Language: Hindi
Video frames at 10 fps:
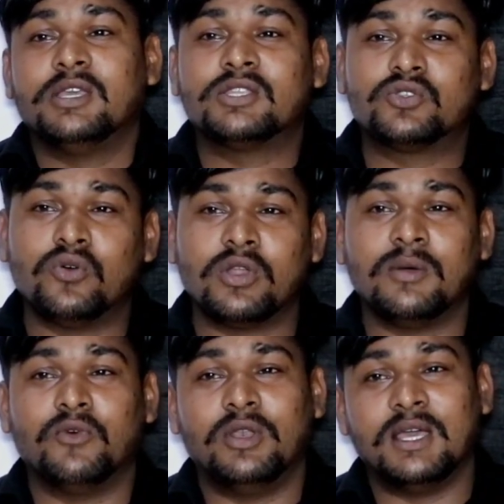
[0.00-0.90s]
एक छोरा
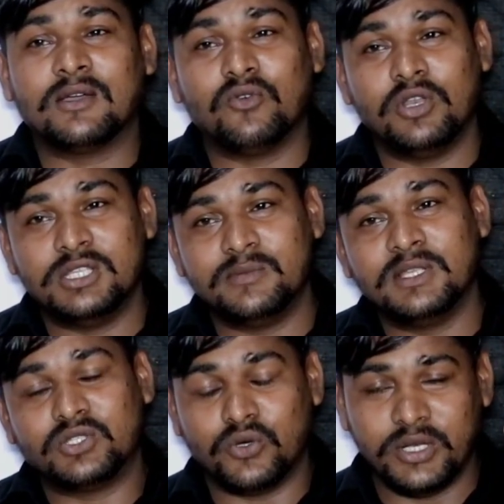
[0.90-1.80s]
बोलिया कॉलेज में
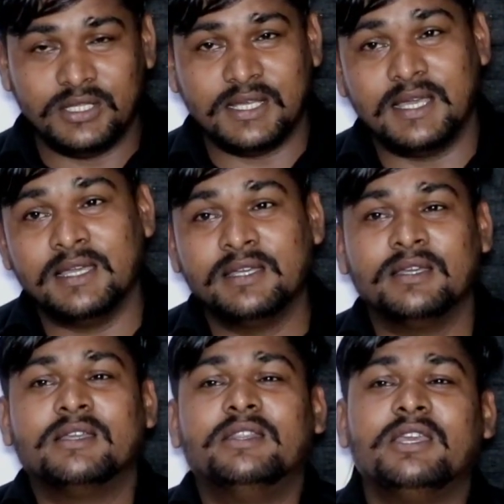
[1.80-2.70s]
छोरी तय
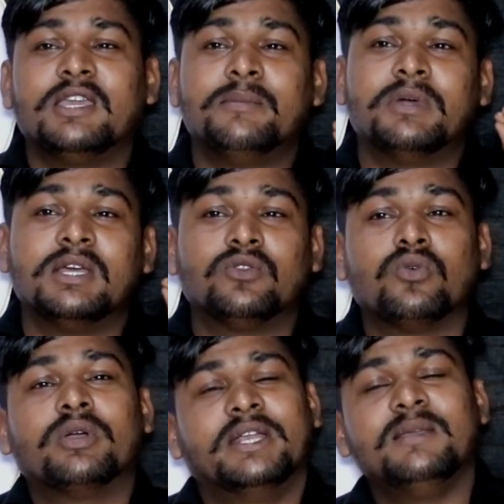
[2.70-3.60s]
दिखे मने
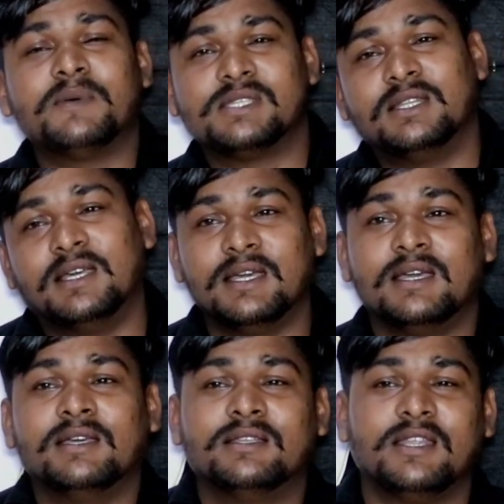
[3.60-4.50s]
तू घनी पसंद है
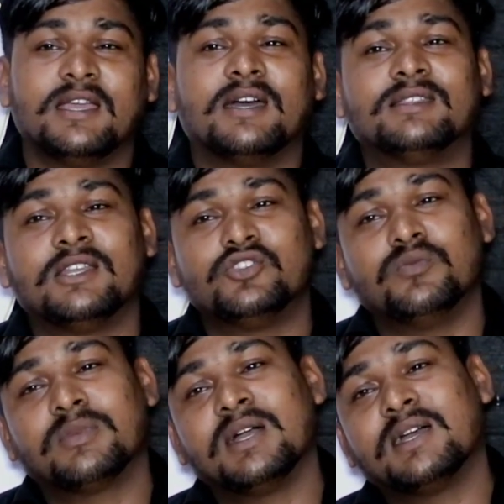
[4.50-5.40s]
तेरे खातर
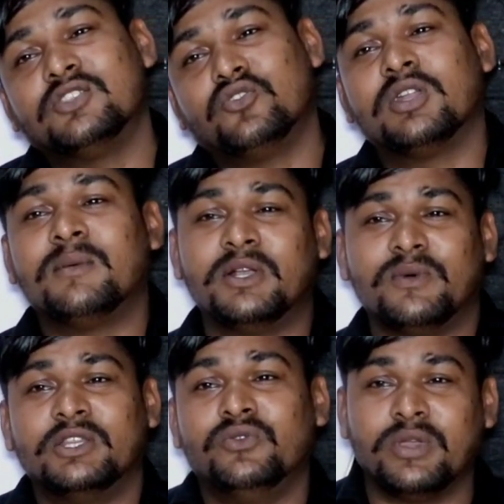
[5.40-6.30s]
झुमका का जोड़ा
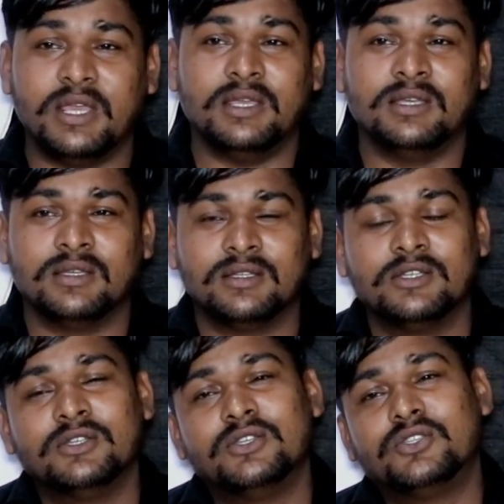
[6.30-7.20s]
बनवा दू के
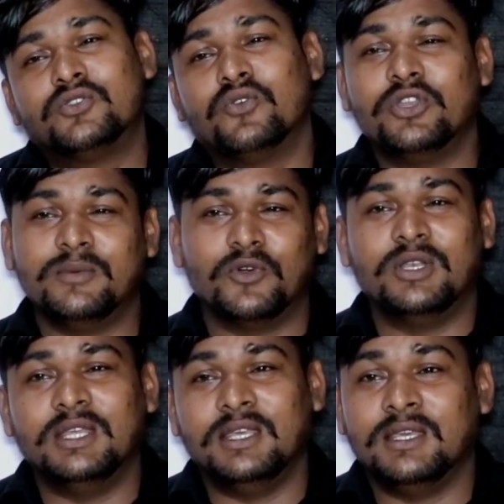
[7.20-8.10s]
छोरी
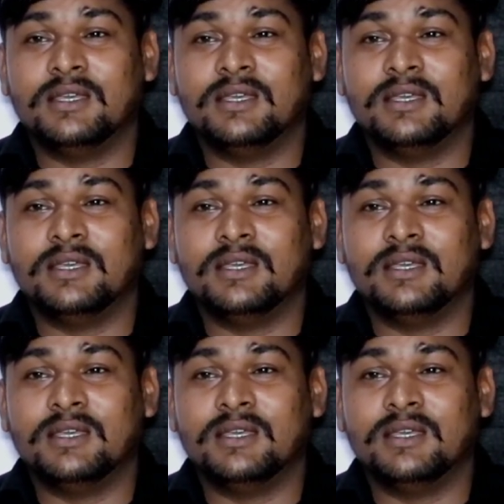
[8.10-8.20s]
बोली